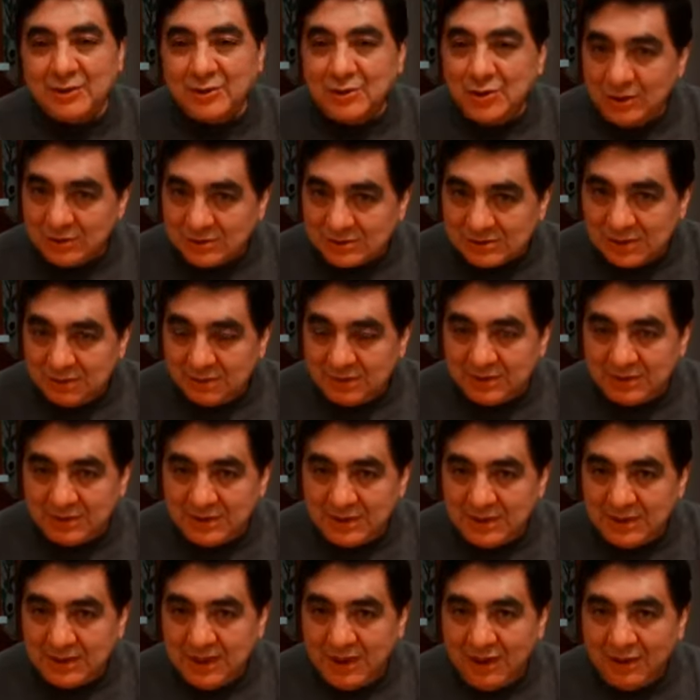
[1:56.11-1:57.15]
Dios te
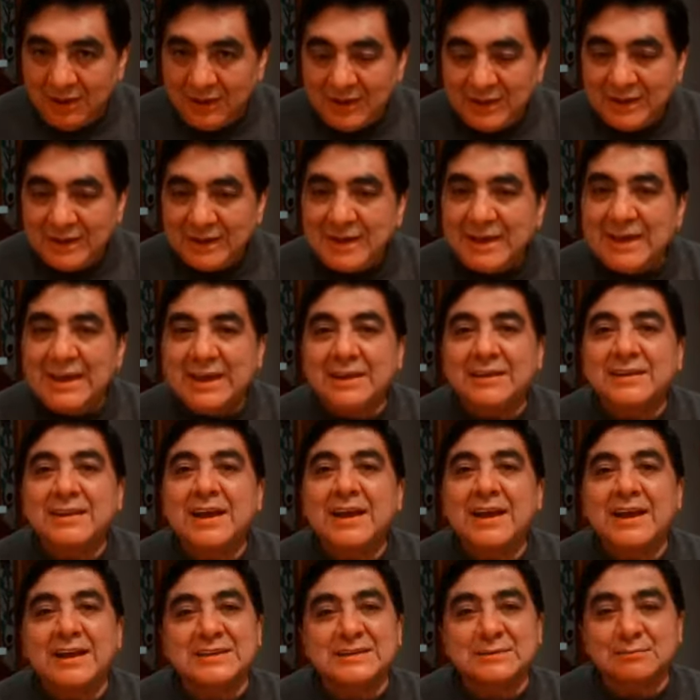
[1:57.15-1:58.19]
bendiga y que
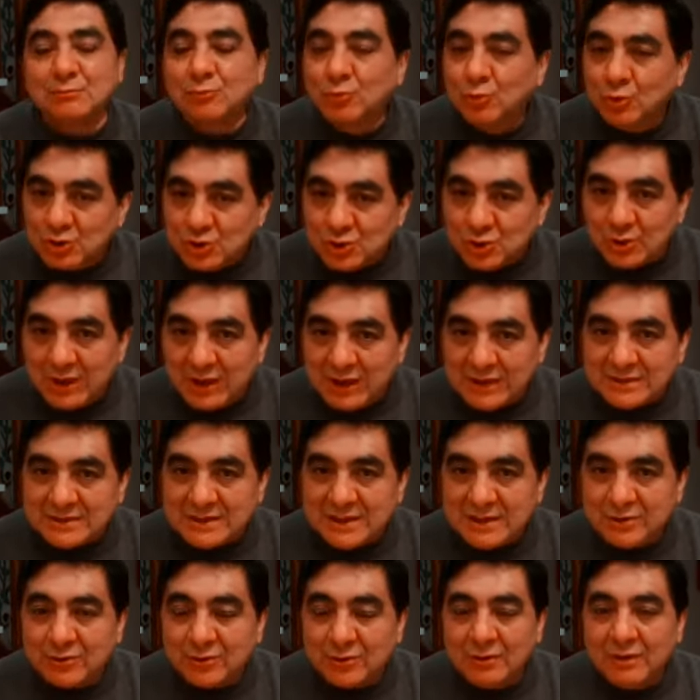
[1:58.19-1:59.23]
tengas mucho
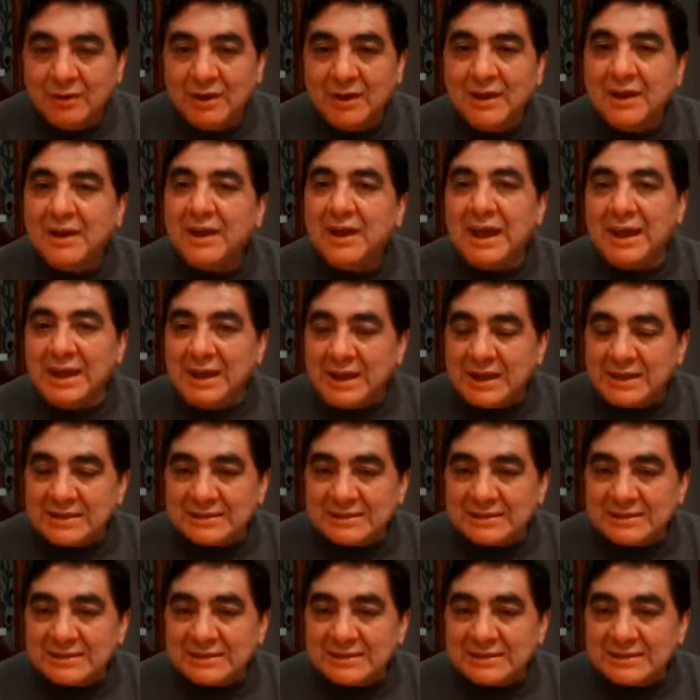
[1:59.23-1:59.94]
éxito en